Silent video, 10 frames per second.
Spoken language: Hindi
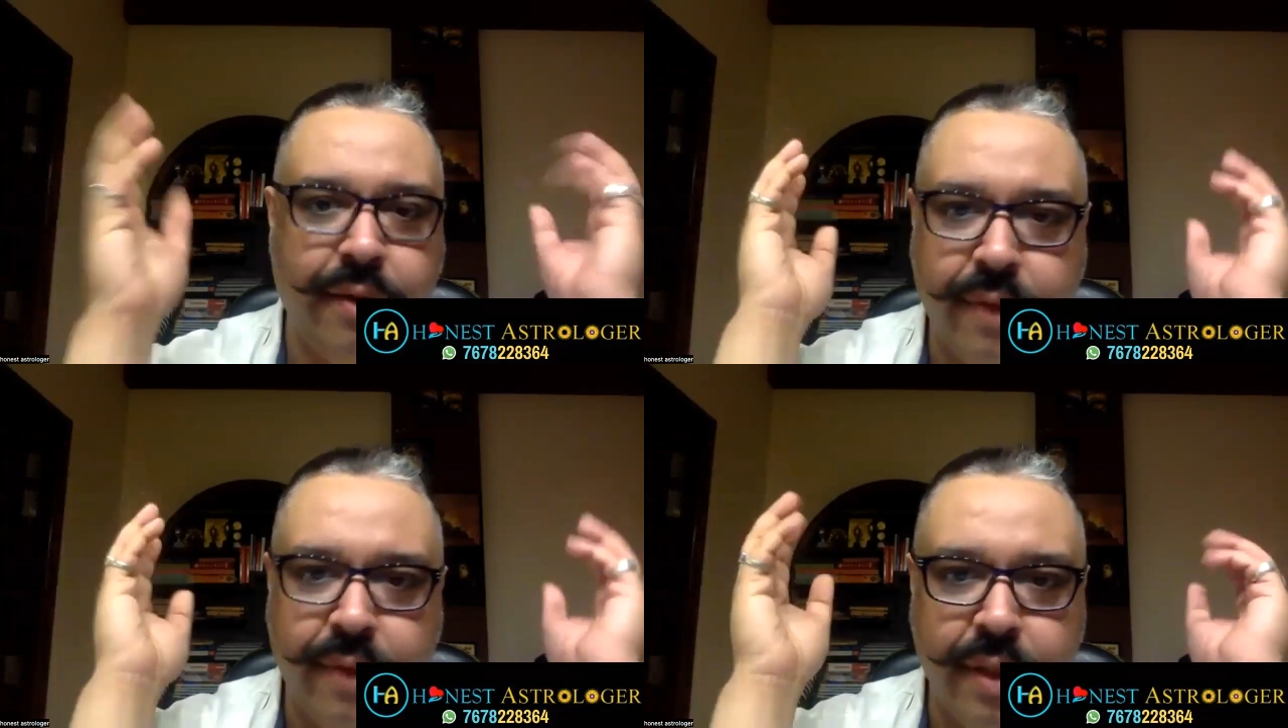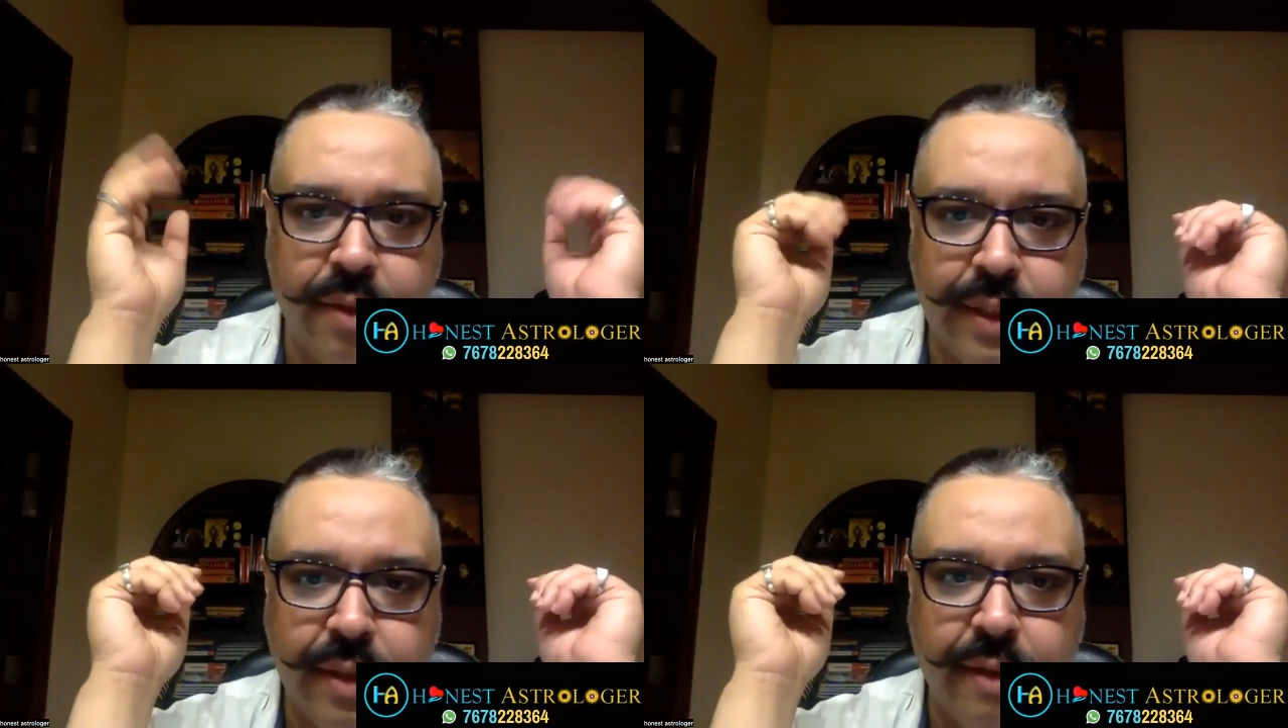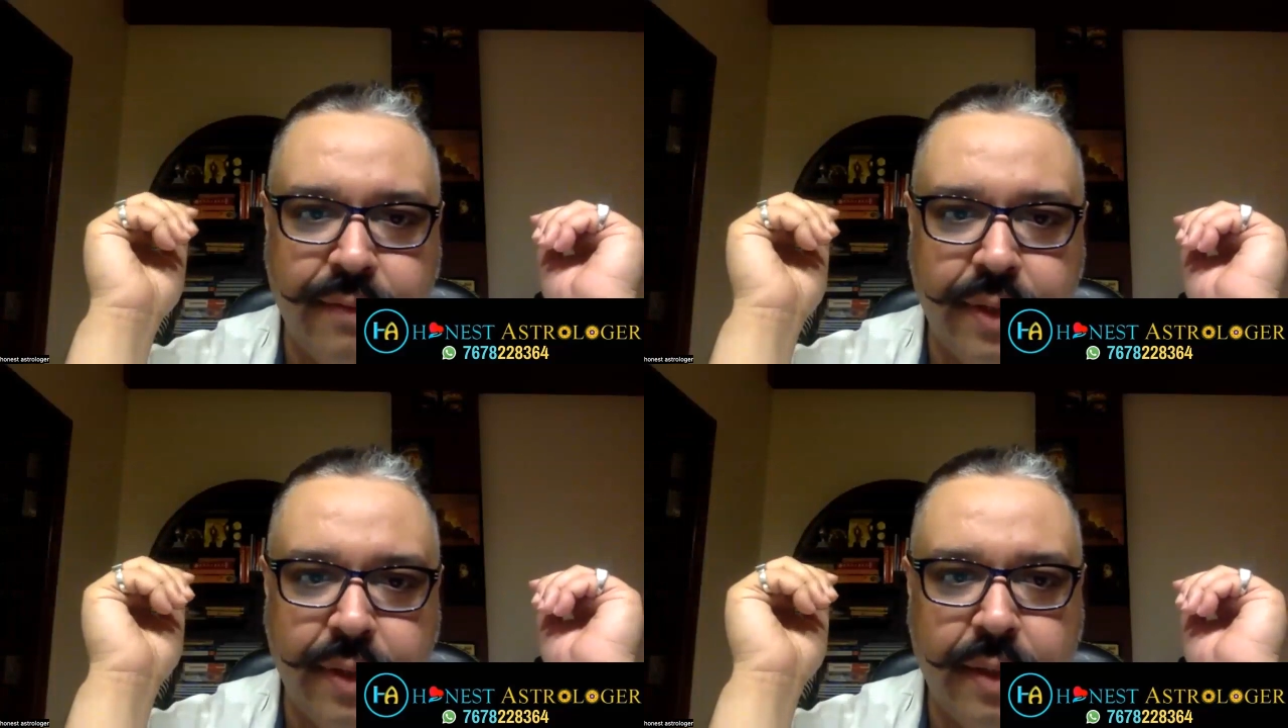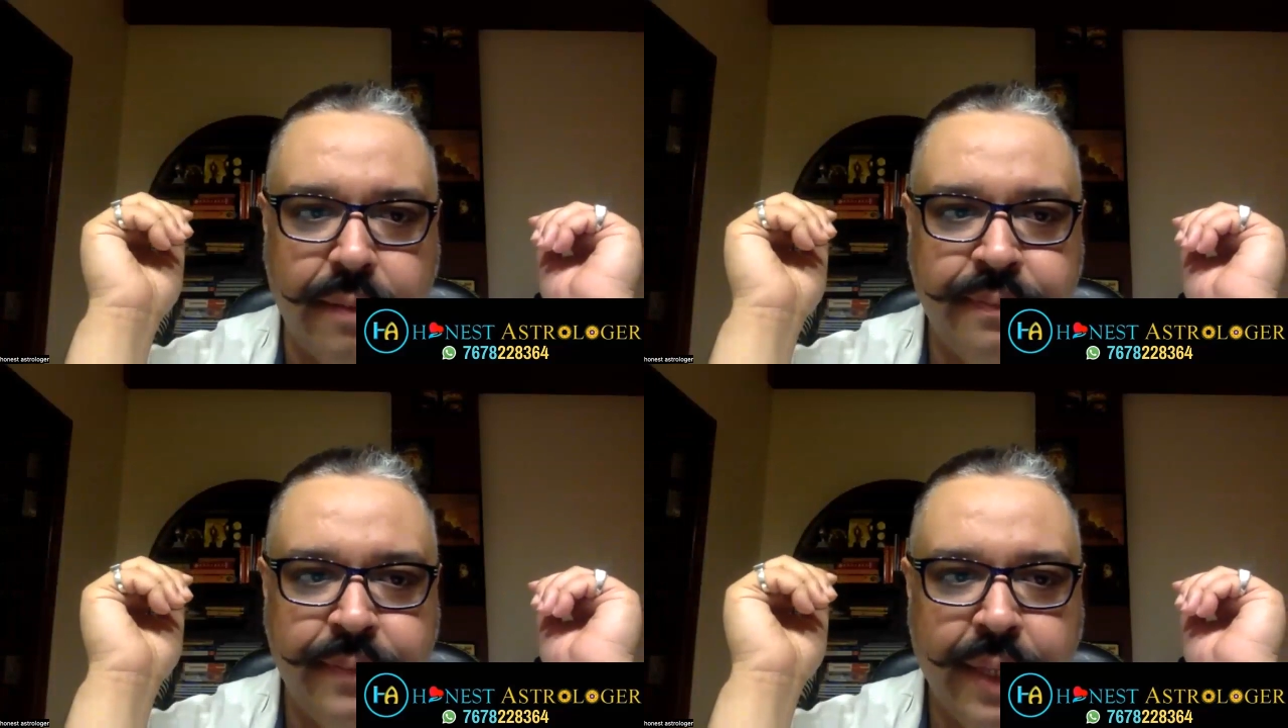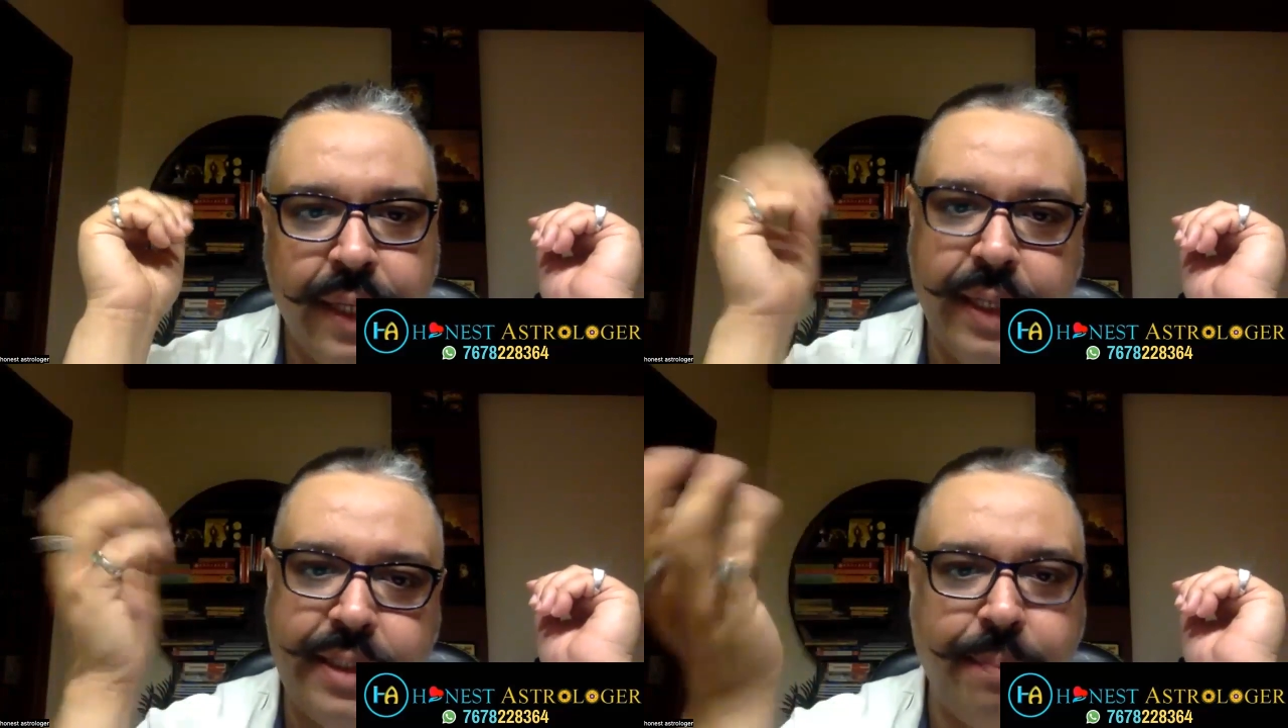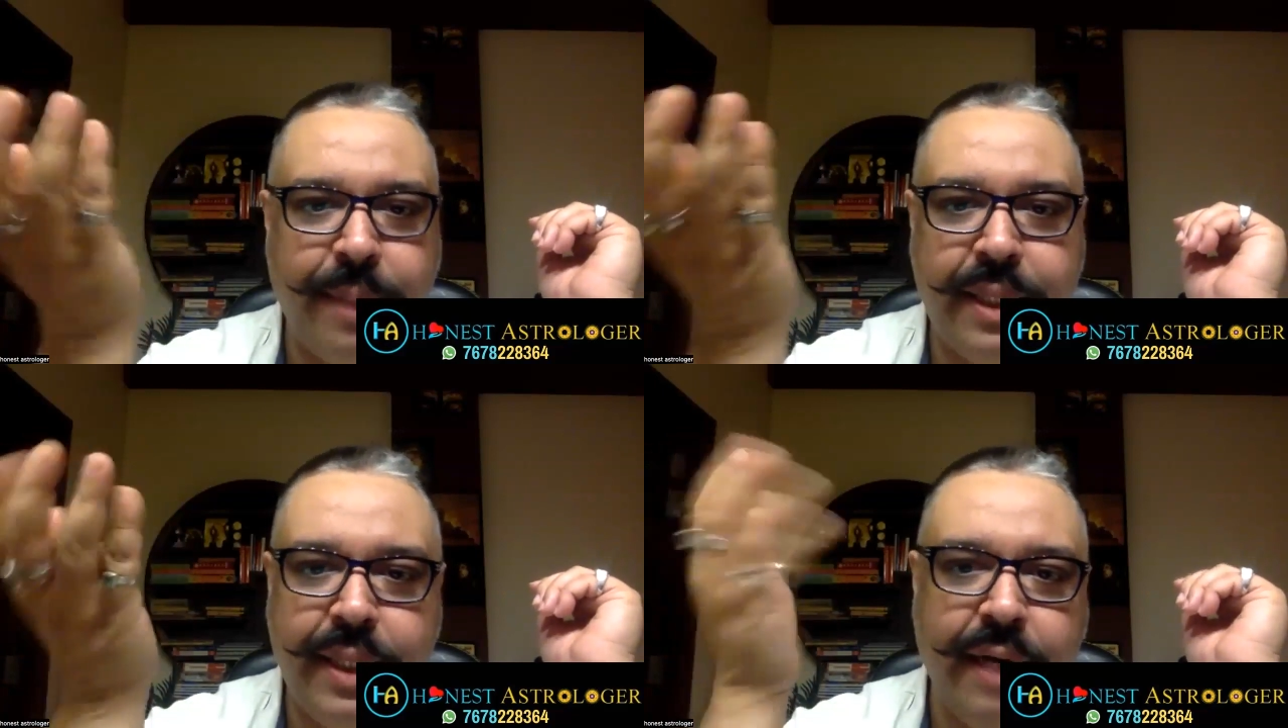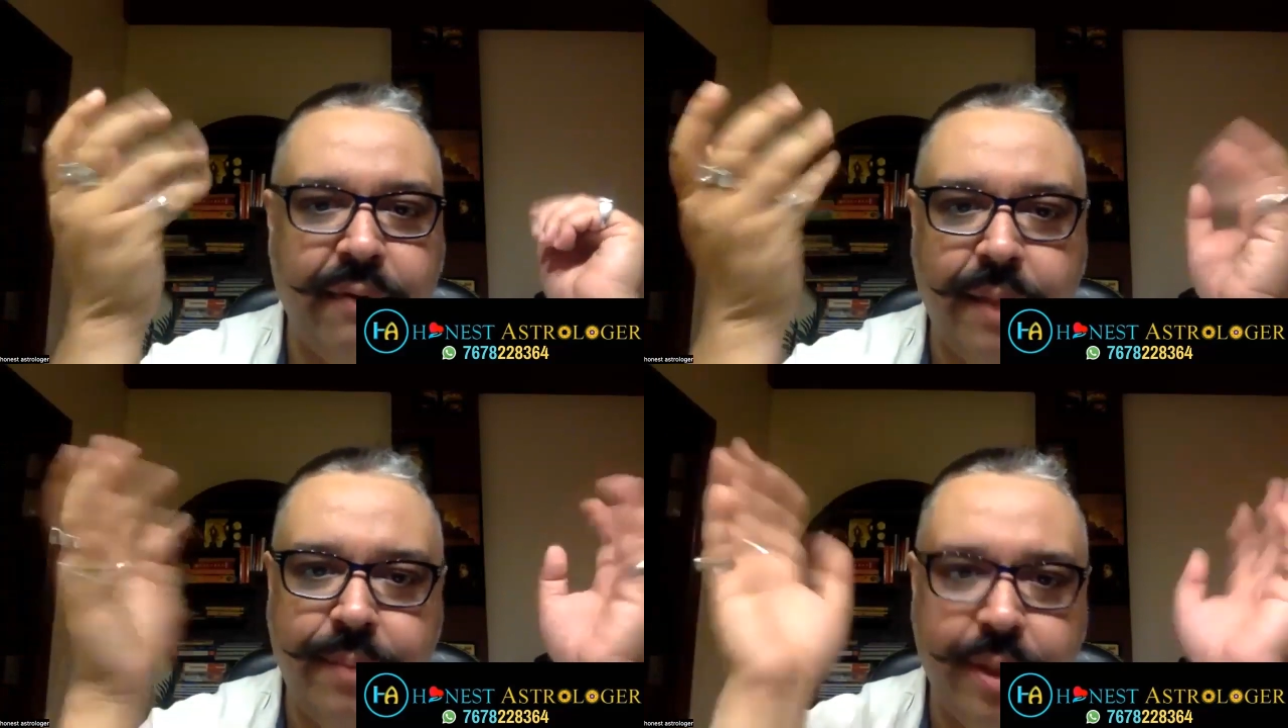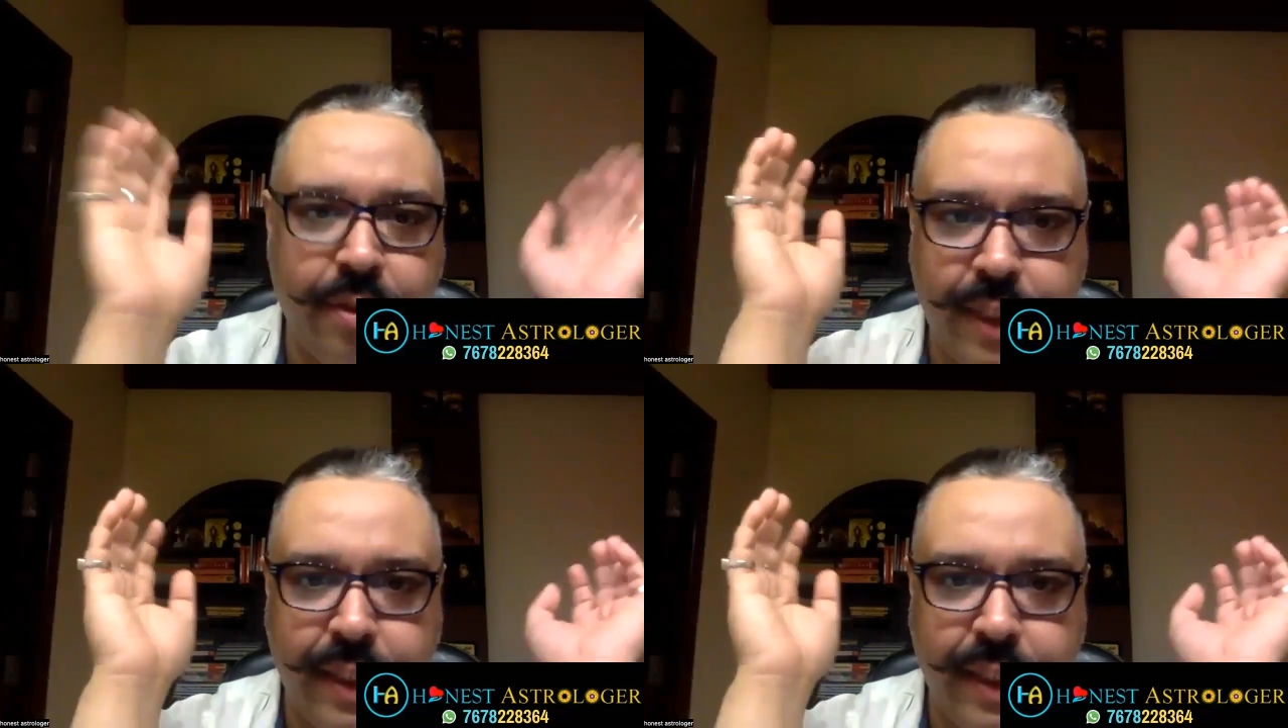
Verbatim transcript: लॉट ऑफ कॉन्सिक्वेंस आफ्टर दैट एक शपथ दिया वहां पे तो